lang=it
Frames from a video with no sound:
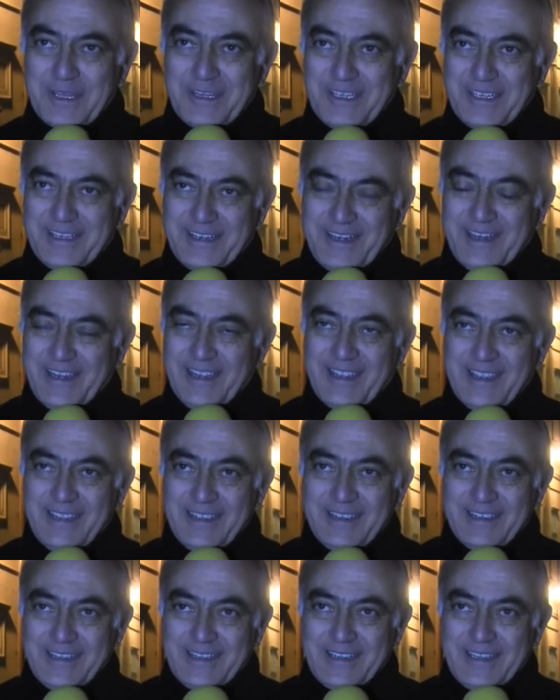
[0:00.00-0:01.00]
come dire,
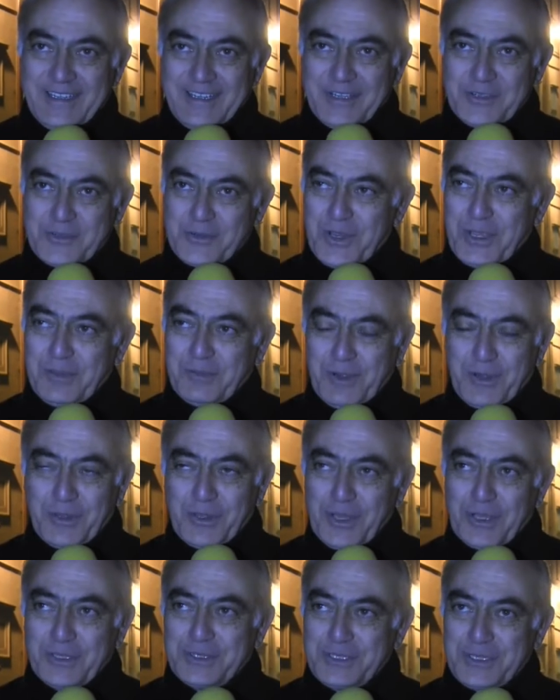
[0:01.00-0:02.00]
i suoi
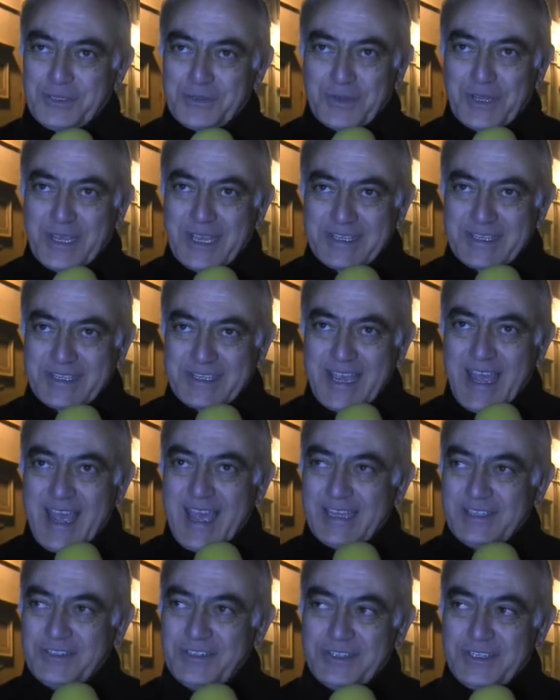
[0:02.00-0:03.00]
prodotti, i suoi
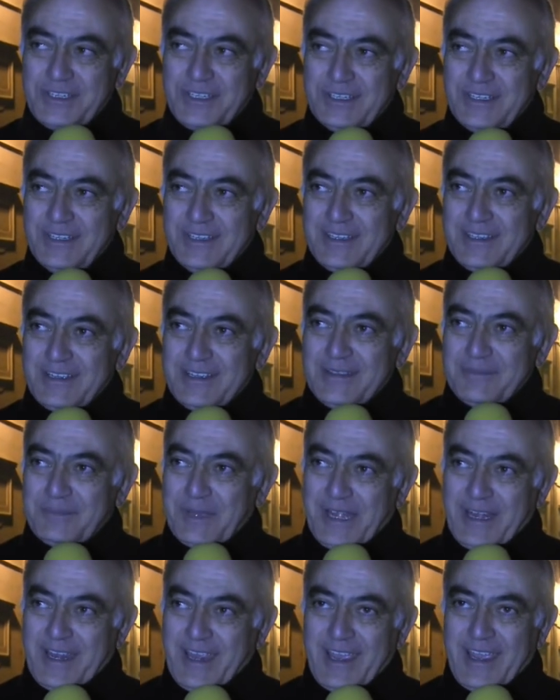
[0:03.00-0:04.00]
assaggi,
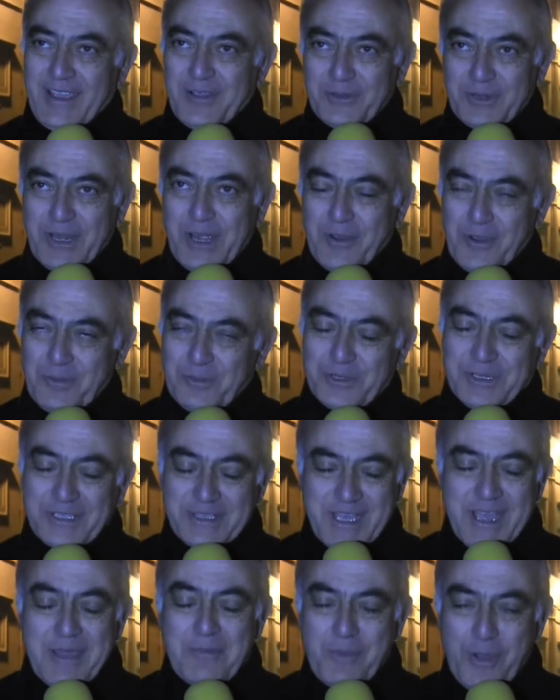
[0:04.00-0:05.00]
perché è una
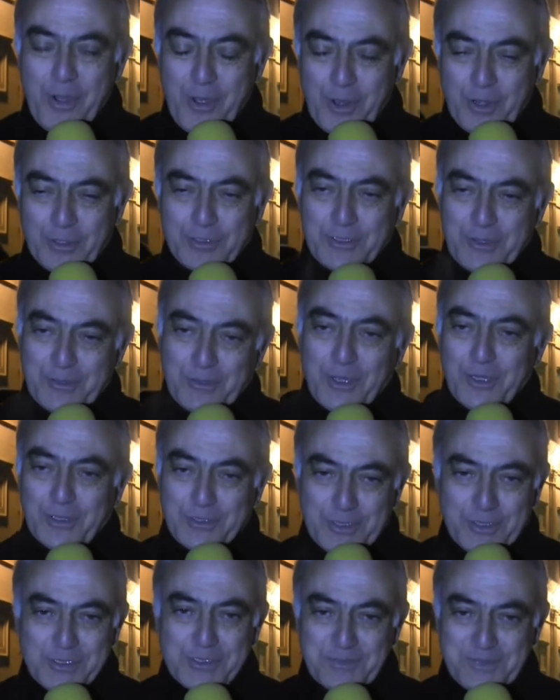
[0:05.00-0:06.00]
comunità molto
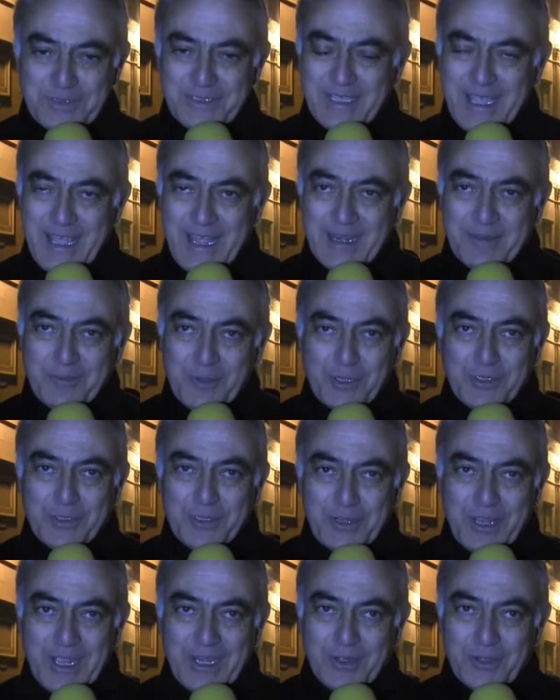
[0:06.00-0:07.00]
molto ospitale,
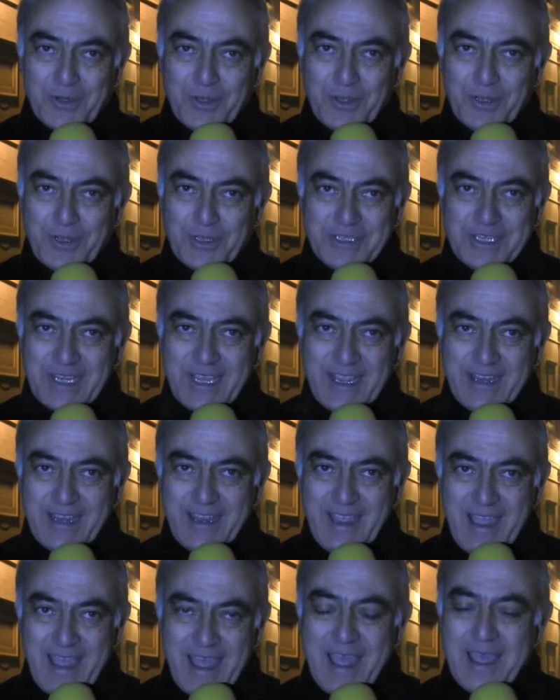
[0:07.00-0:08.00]
molto calorosa
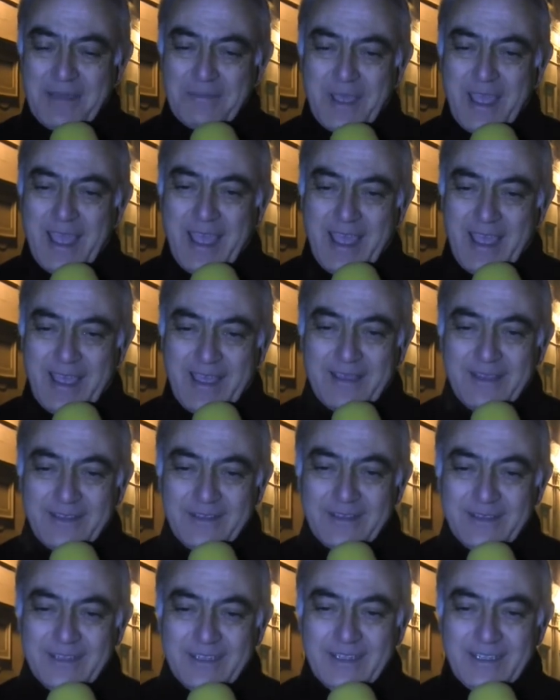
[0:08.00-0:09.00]
che ama
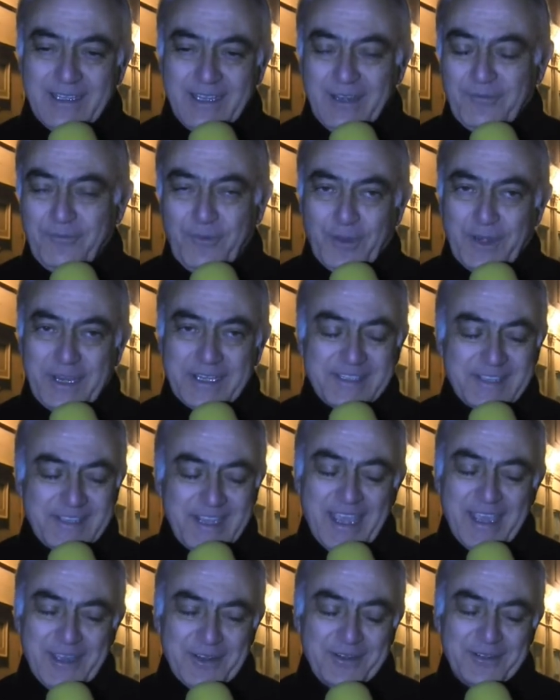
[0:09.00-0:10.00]
il
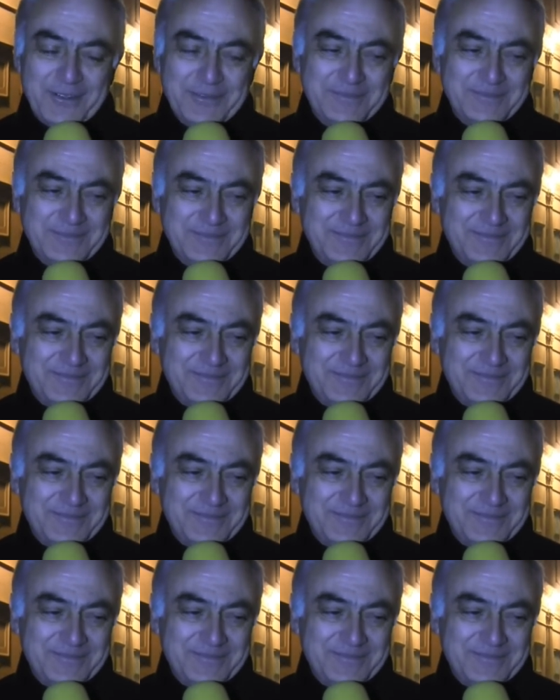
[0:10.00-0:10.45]
forestiero.